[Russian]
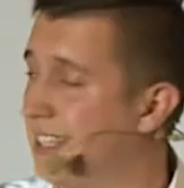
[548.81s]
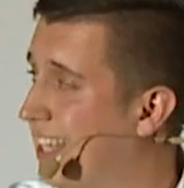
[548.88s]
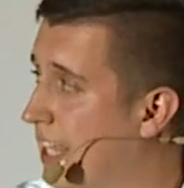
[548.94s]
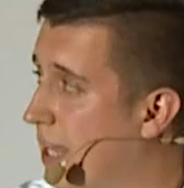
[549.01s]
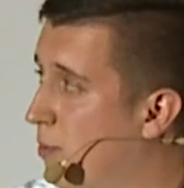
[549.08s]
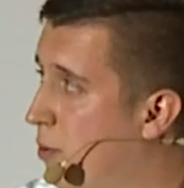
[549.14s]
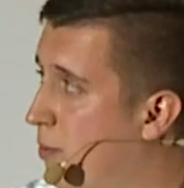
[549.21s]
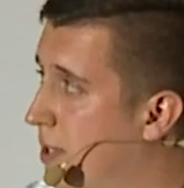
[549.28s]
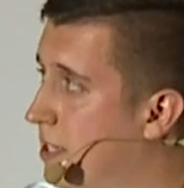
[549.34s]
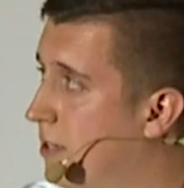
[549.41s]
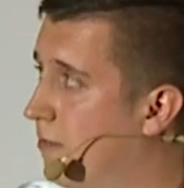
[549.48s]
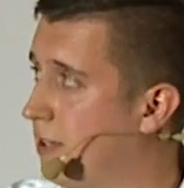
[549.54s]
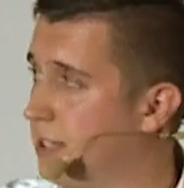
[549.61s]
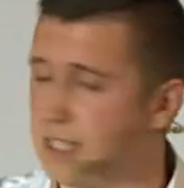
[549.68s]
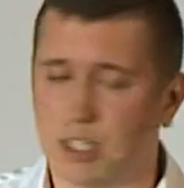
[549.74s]
Таким
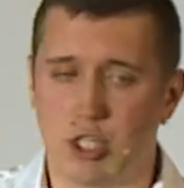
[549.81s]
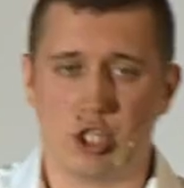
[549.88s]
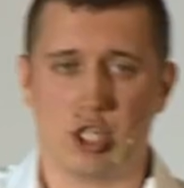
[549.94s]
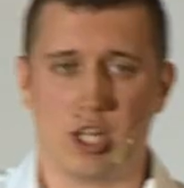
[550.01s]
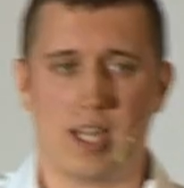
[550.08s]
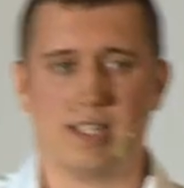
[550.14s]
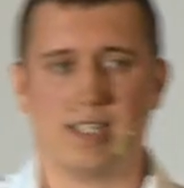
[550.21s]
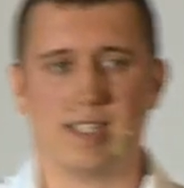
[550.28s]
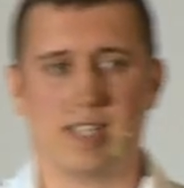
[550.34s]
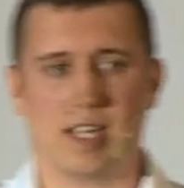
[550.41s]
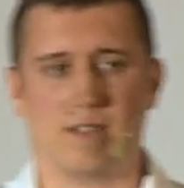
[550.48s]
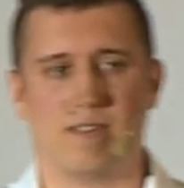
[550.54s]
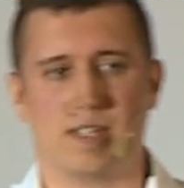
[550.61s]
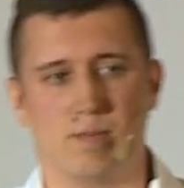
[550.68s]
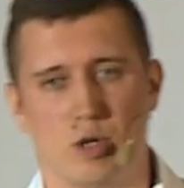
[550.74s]
образом, вы защищаетесь
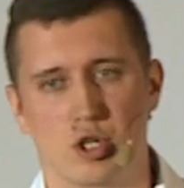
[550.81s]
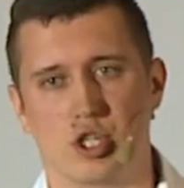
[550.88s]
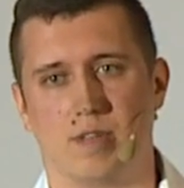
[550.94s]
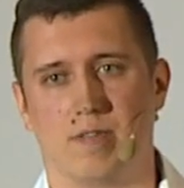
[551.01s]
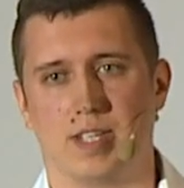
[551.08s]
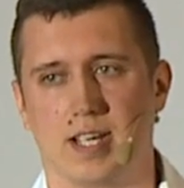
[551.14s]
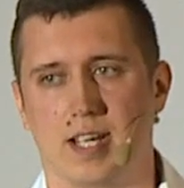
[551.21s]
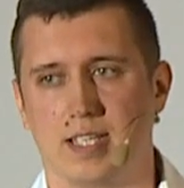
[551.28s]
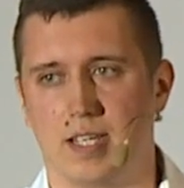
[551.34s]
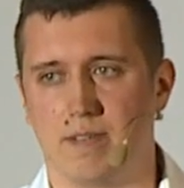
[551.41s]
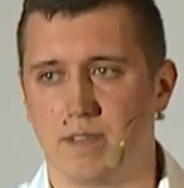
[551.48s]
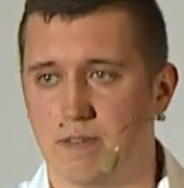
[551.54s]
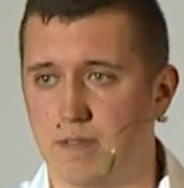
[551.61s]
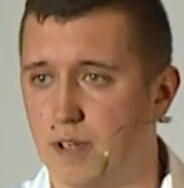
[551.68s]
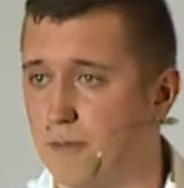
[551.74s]
от возможного
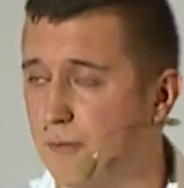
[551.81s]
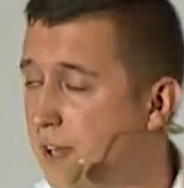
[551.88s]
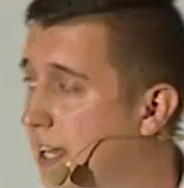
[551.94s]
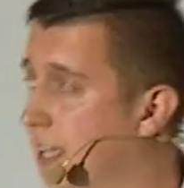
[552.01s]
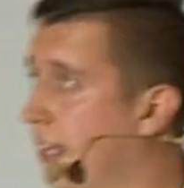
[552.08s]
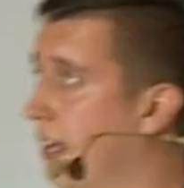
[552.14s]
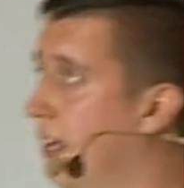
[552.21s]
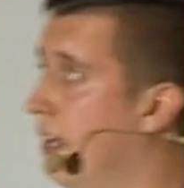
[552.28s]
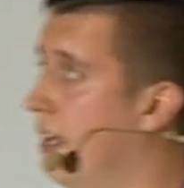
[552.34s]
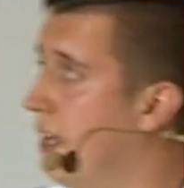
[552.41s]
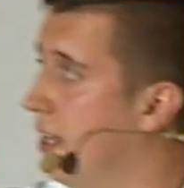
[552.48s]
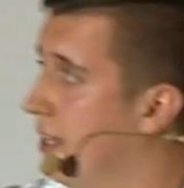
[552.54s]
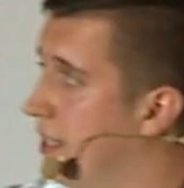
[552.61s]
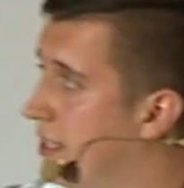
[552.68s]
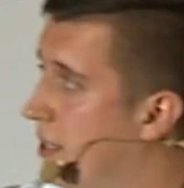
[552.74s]
негативного эффекта,
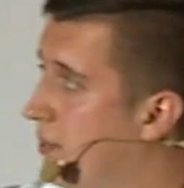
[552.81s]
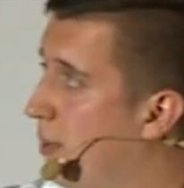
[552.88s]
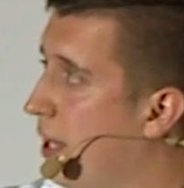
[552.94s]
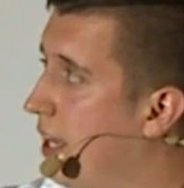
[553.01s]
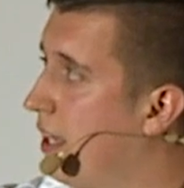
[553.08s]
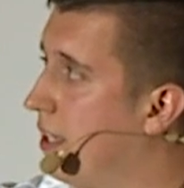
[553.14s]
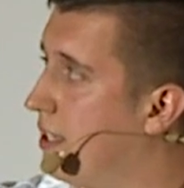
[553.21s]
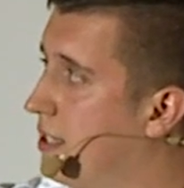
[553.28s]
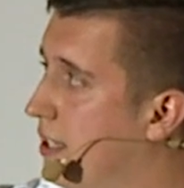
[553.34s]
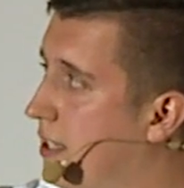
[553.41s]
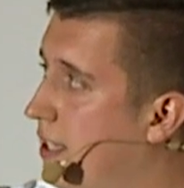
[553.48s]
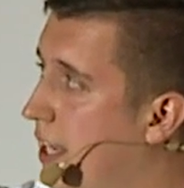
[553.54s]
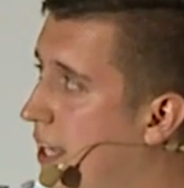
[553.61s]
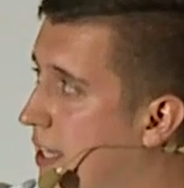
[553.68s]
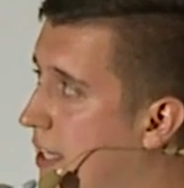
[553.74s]
CPA
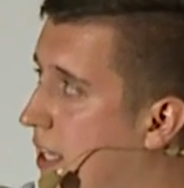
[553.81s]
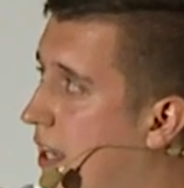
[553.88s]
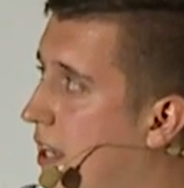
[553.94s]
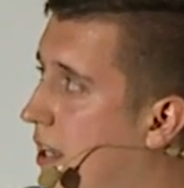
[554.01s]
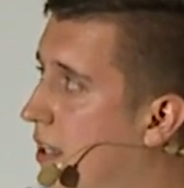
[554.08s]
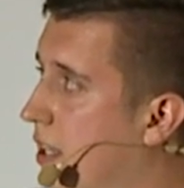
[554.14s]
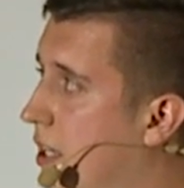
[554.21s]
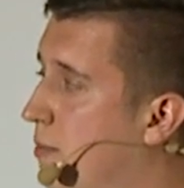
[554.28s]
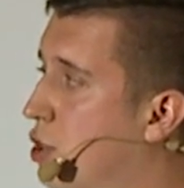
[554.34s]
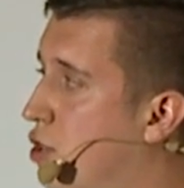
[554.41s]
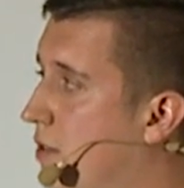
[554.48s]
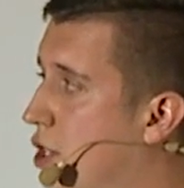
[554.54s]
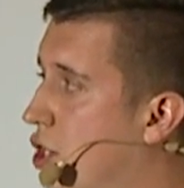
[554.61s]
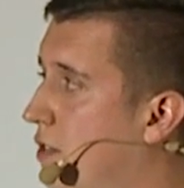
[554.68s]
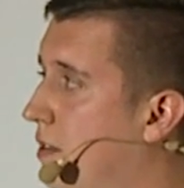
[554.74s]
сетей на
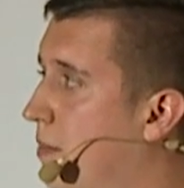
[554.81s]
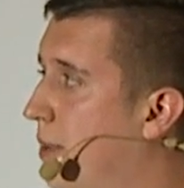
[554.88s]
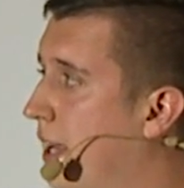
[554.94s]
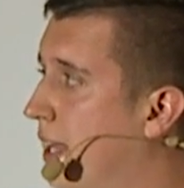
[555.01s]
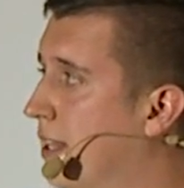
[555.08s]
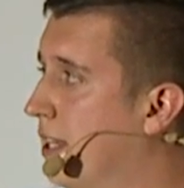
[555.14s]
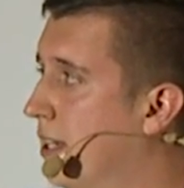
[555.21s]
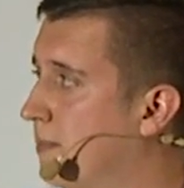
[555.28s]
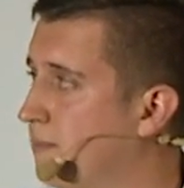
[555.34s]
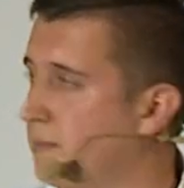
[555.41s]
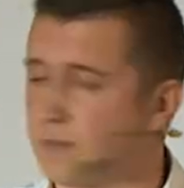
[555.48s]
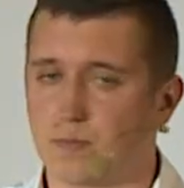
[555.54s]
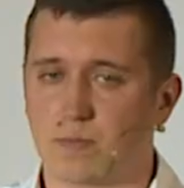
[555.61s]
имидж вашего бренда.